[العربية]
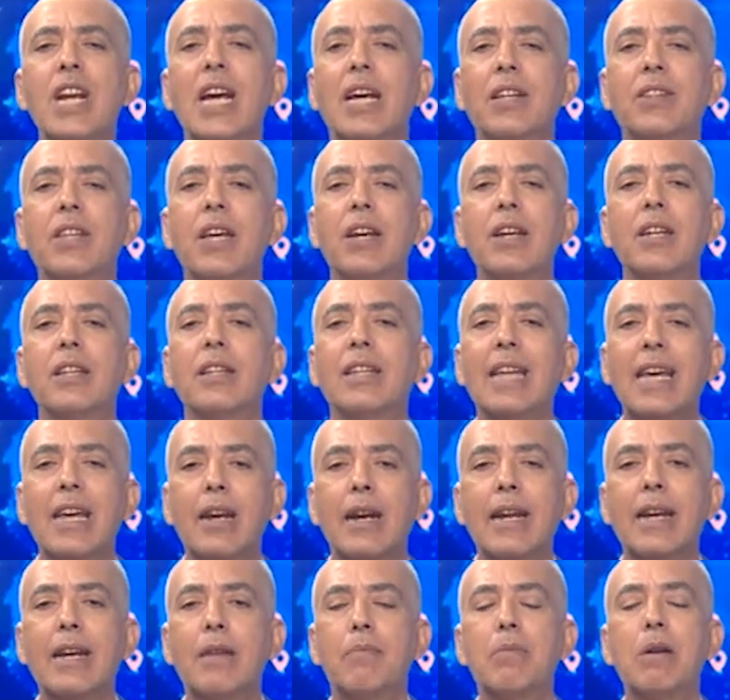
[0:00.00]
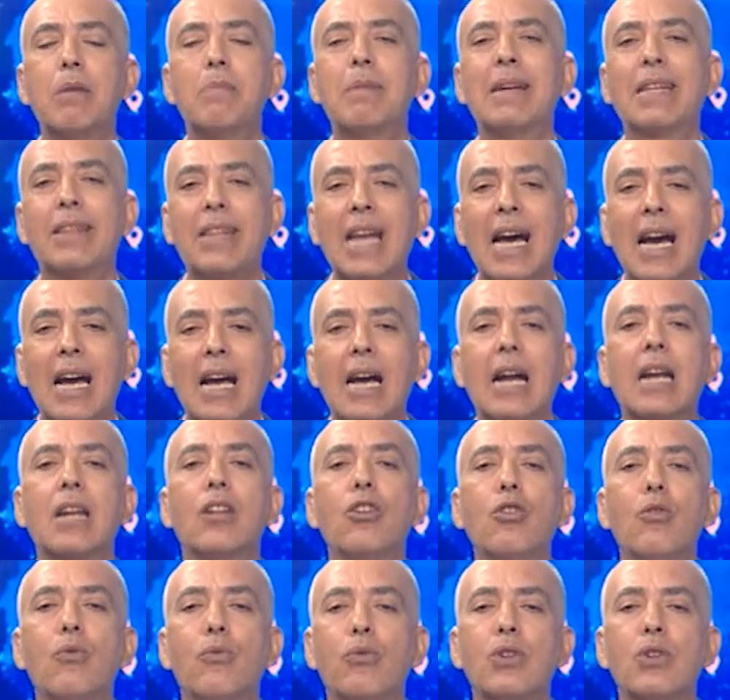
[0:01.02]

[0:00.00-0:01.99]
نقدر ندير انا بالبطاقه اليوم في